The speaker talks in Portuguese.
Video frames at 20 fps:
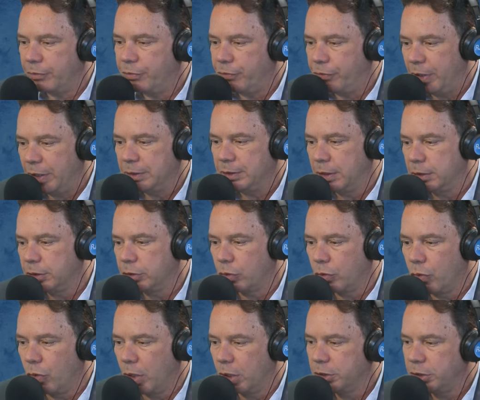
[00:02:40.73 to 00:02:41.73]
fez esse
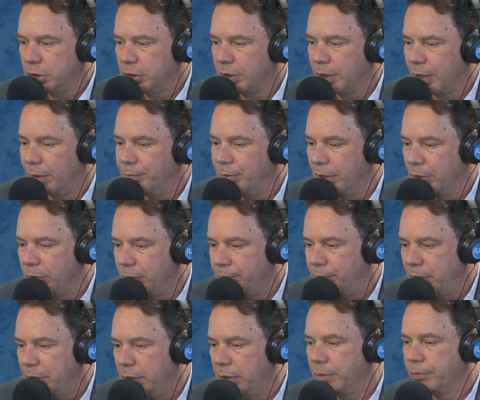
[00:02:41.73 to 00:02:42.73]
corte de cabelo em
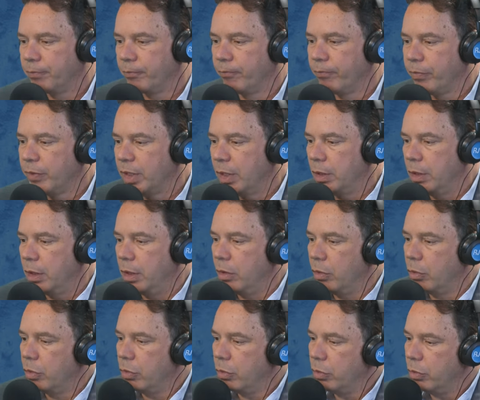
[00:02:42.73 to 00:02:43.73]
mim,
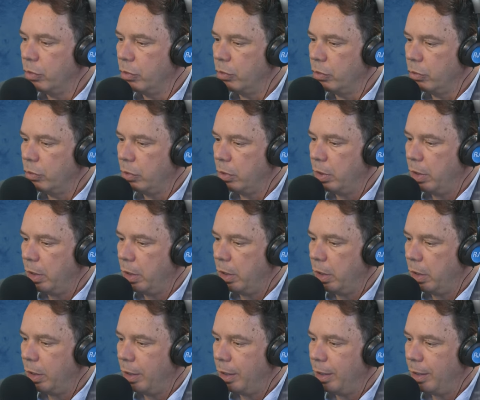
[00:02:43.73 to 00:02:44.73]
eu
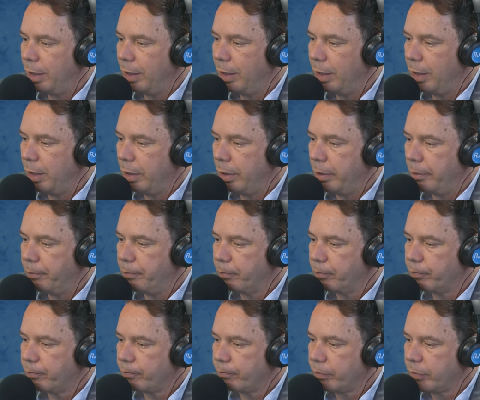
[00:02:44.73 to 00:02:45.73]
é,
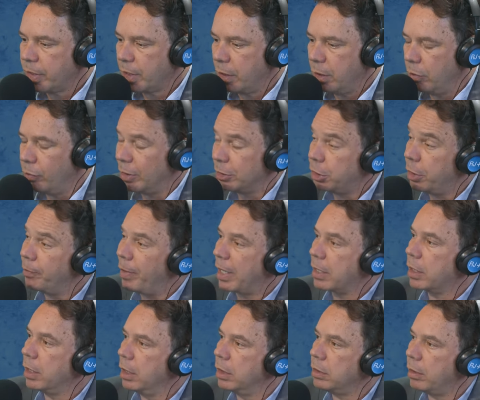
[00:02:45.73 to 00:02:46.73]
eu achei
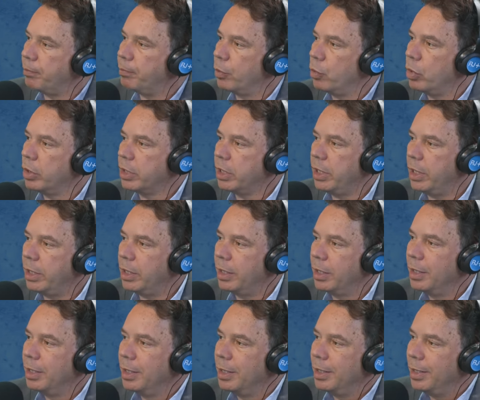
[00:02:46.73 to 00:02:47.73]
bacana porque
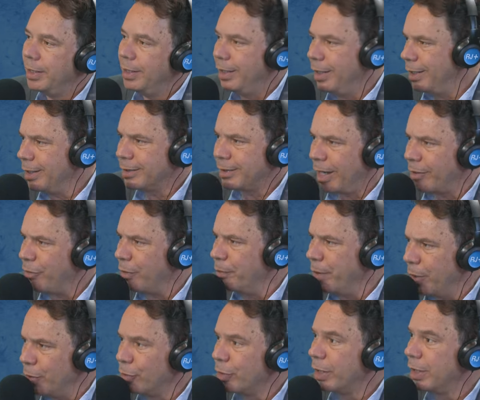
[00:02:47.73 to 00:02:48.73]
ele estava
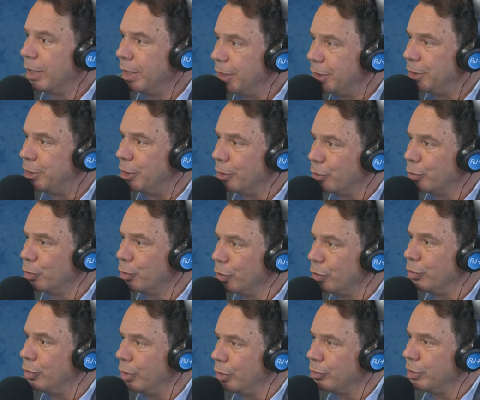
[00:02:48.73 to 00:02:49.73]
meio grande e
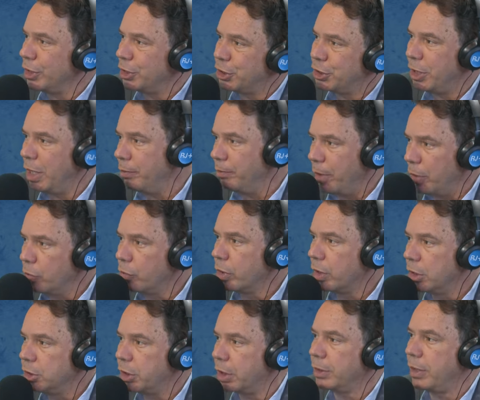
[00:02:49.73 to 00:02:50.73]
tudo, eu deixei meio
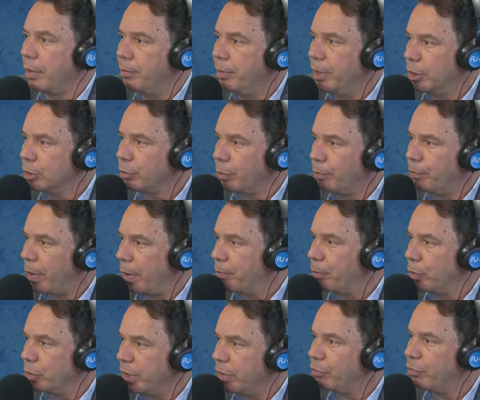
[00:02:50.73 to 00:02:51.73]
grande até mesmo para
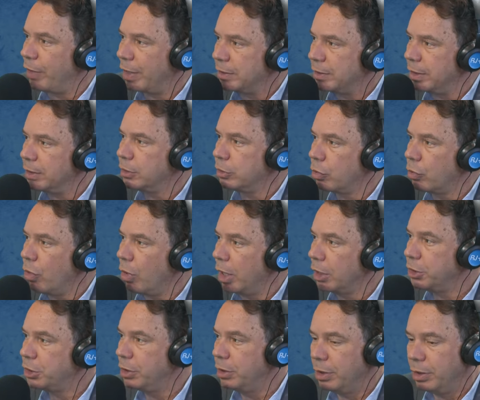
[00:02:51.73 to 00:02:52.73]
poder fazer esse
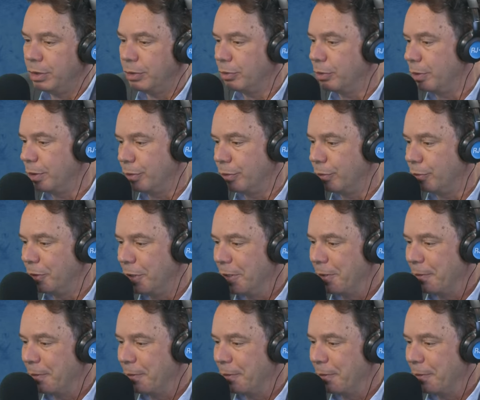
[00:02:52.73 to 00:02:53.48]
corte. Eu, eu,